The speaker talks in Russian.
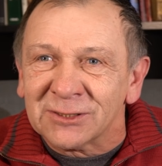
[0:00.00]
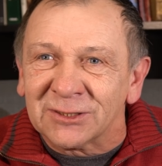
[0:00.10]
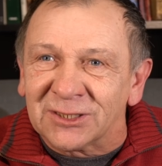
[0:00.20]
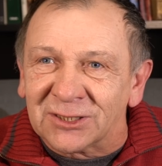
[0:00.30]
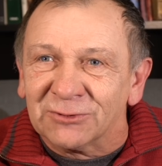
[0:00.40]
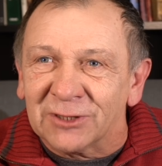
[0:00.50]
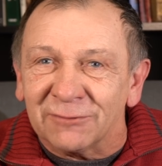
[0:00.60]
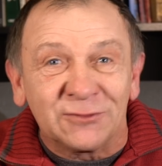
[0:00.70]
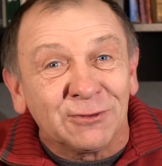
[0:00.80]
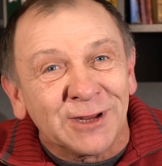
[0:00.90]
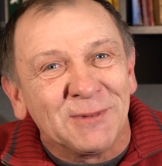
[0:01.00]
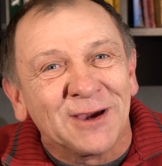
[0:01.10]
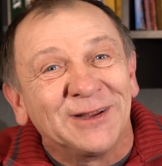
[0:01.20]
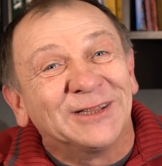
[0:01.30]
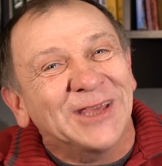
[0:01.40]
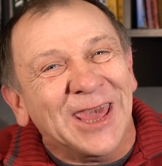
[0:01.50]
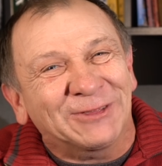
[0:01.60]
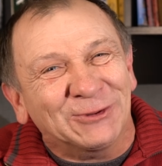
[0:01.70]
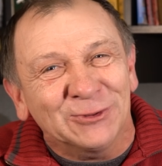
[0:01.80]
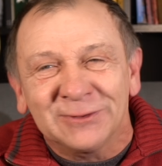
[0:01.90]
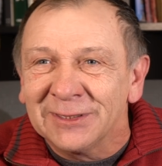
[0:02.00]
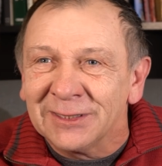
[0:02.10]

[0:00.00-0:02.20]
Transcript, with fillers: Вот, сука, все время говорил нету.